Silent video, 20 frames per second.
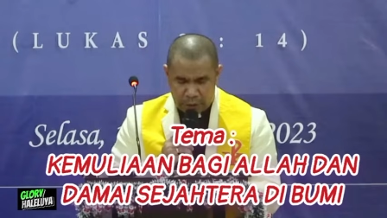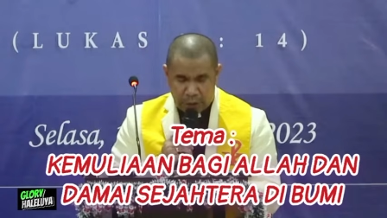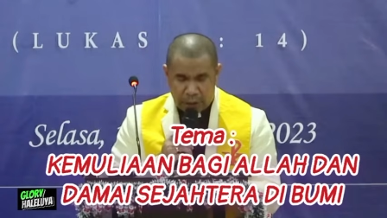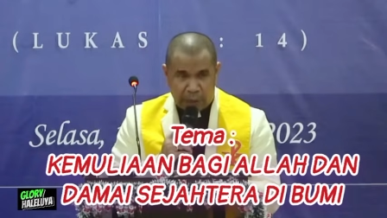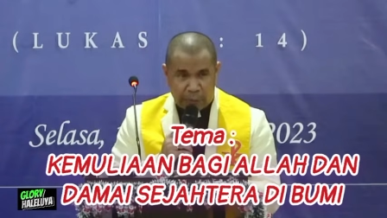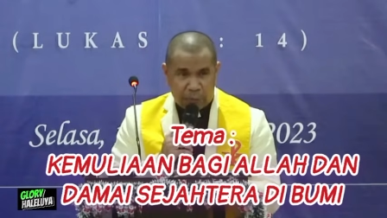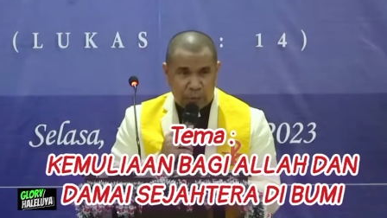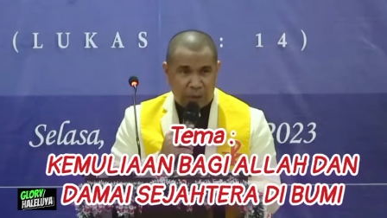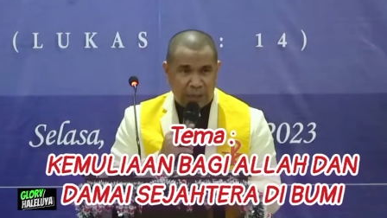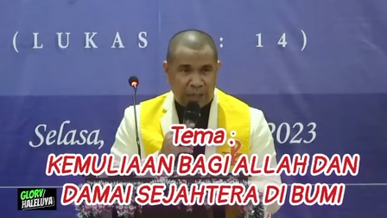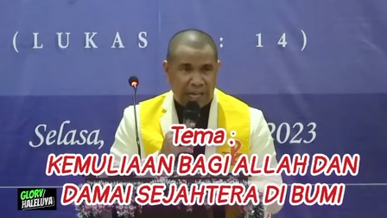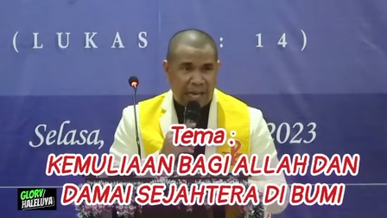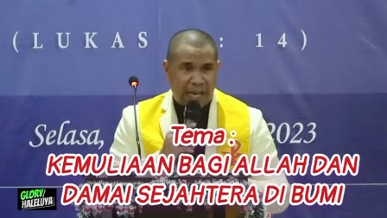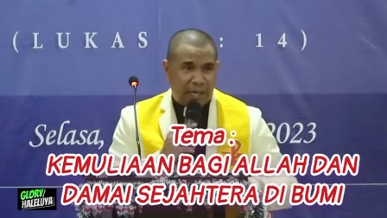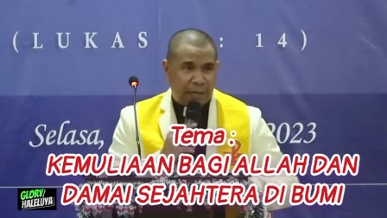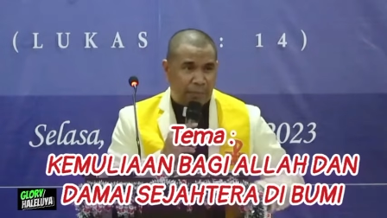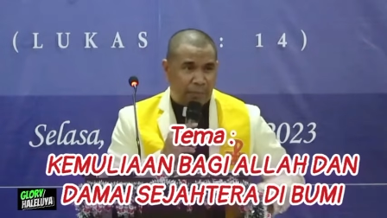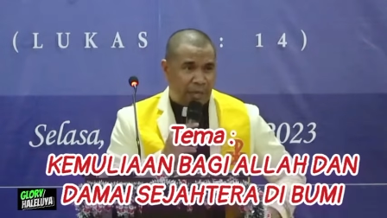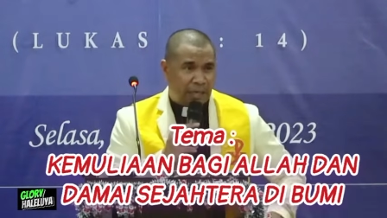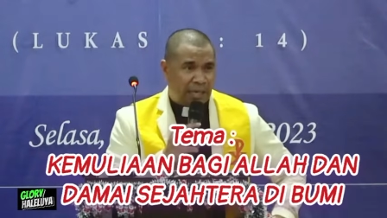
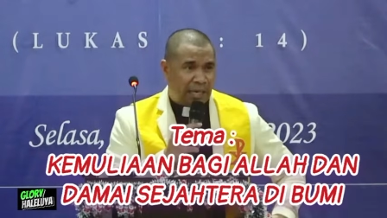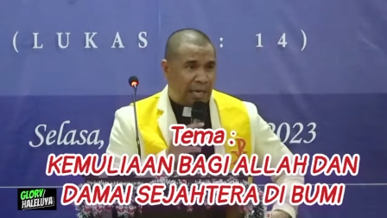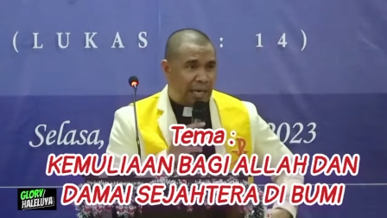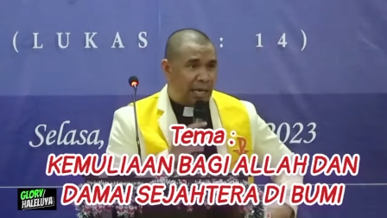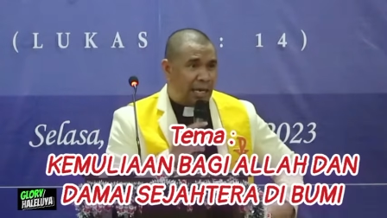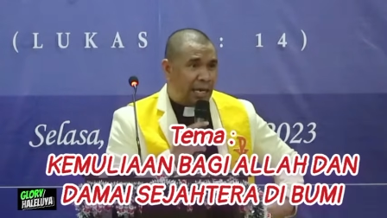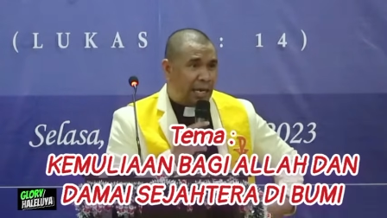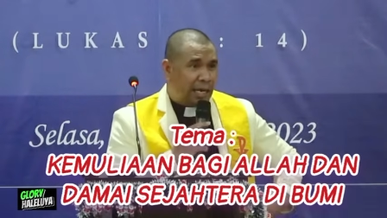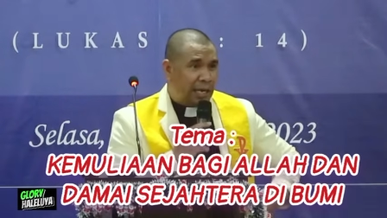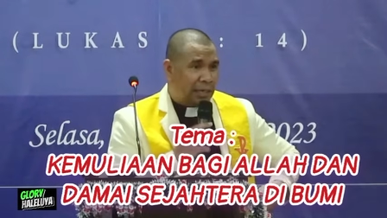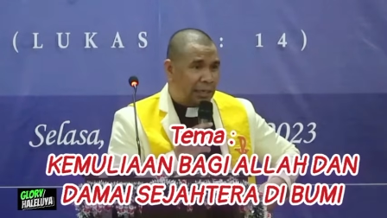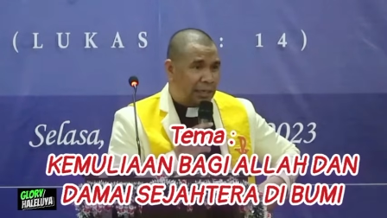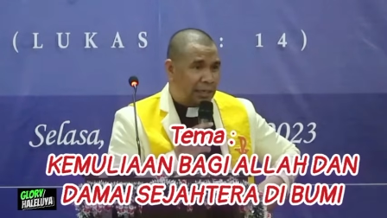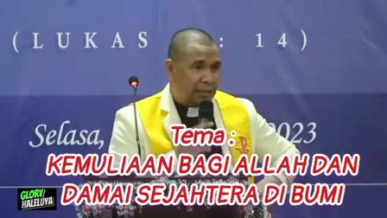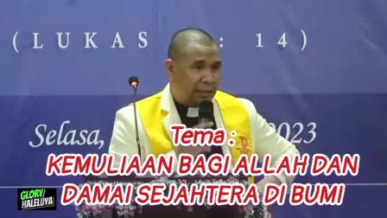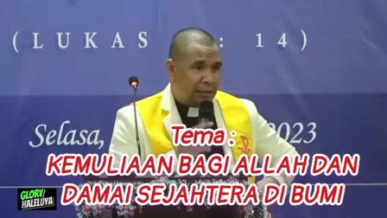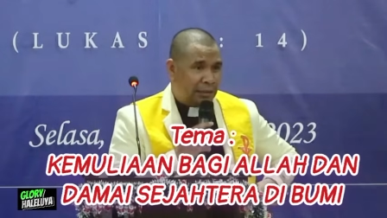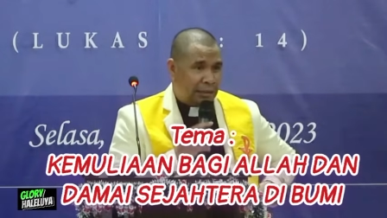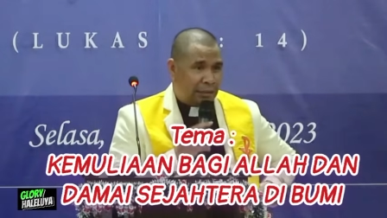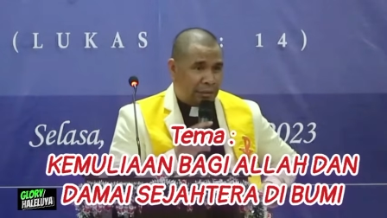kemuliaan bagi Allah
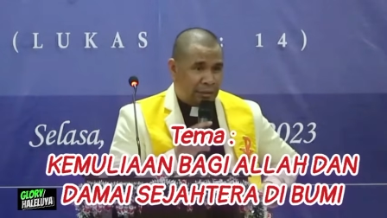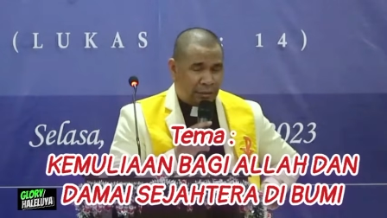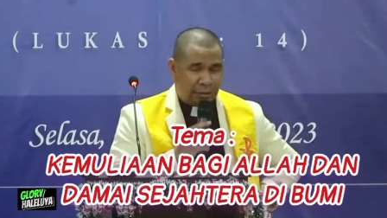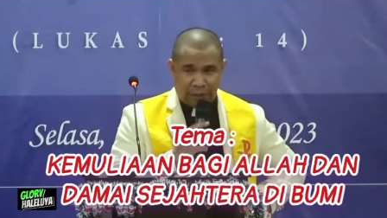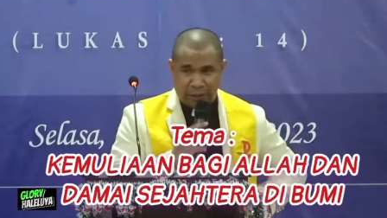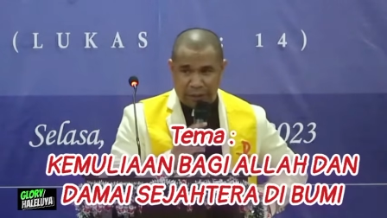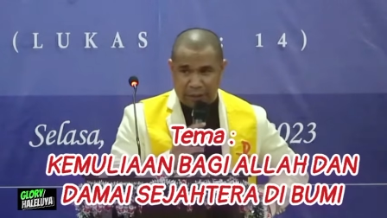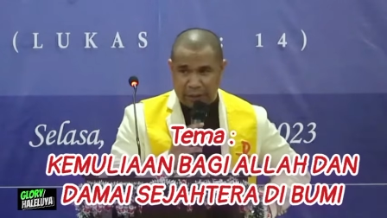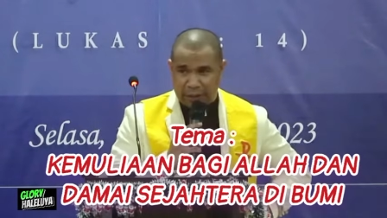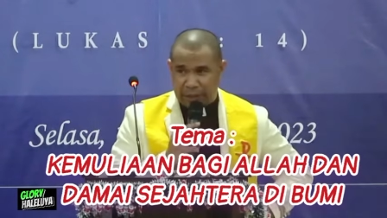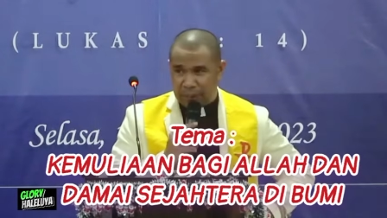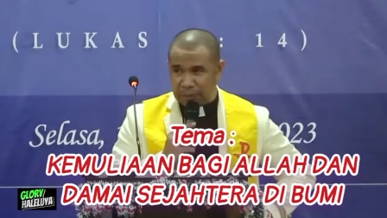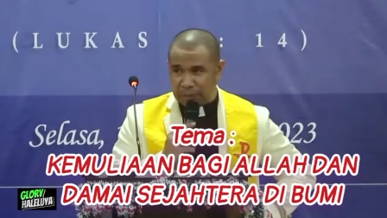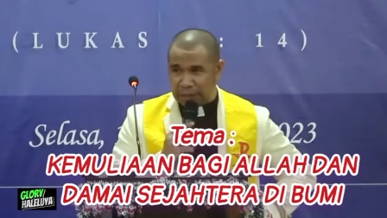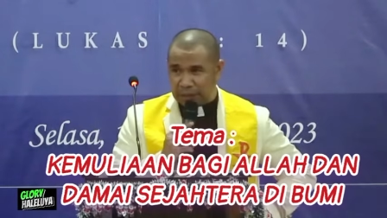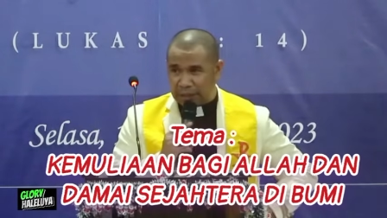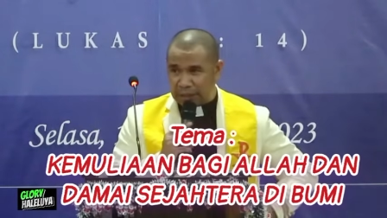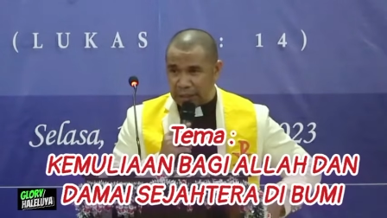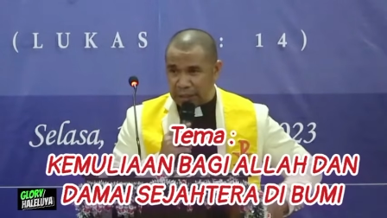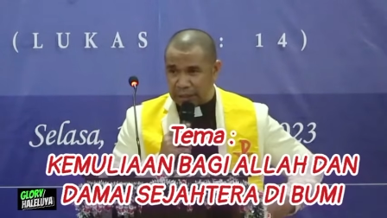dan damai
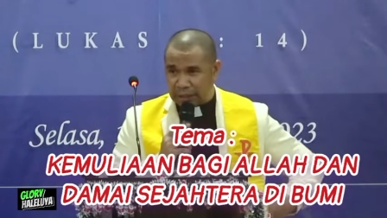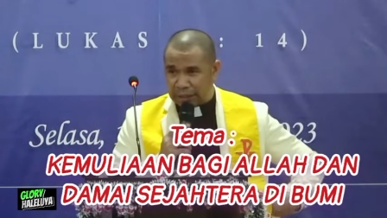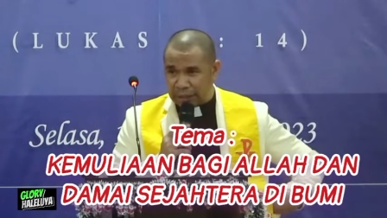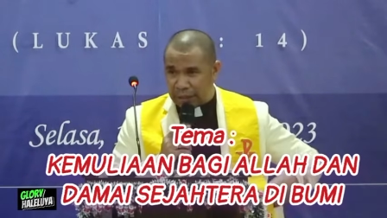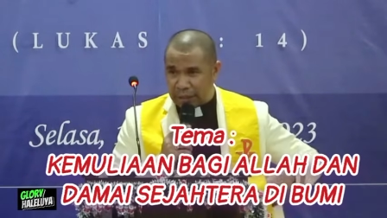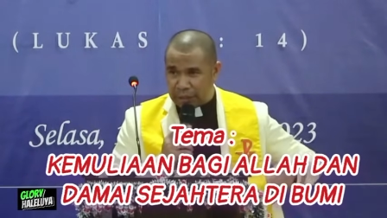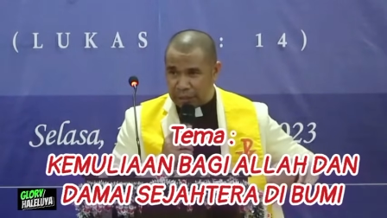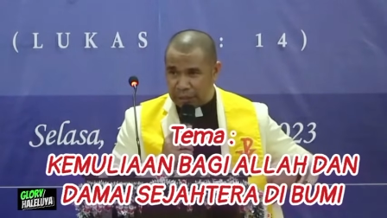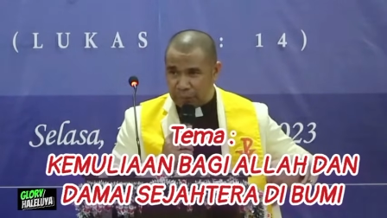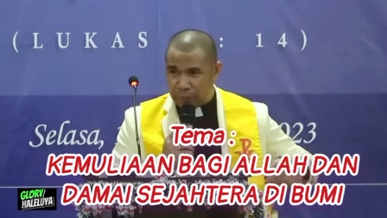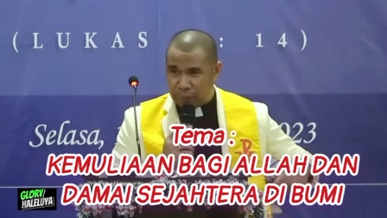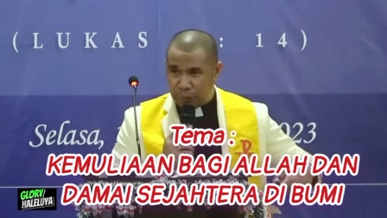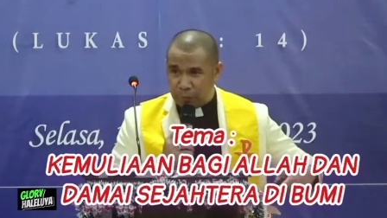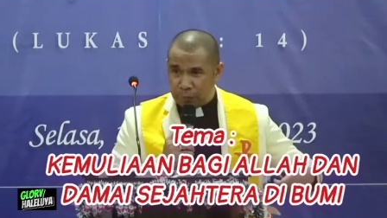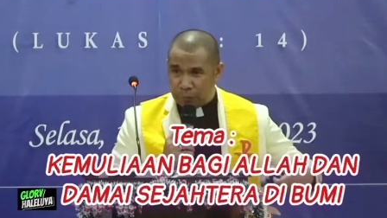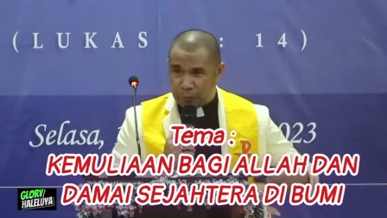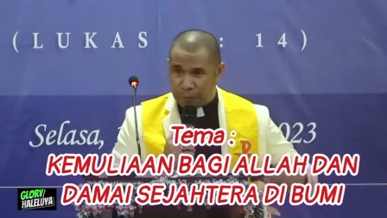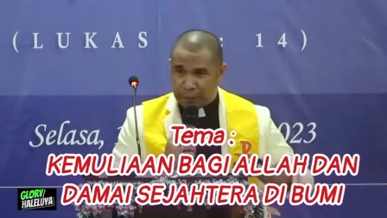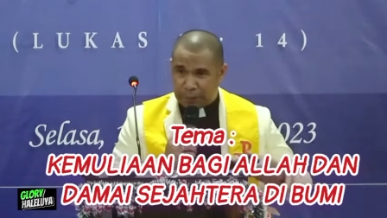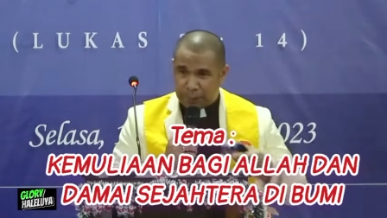sejahtera di
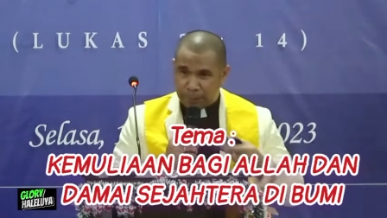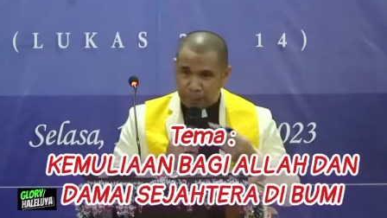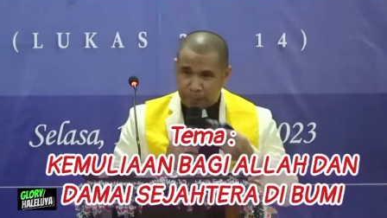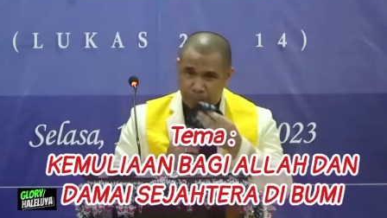bumi.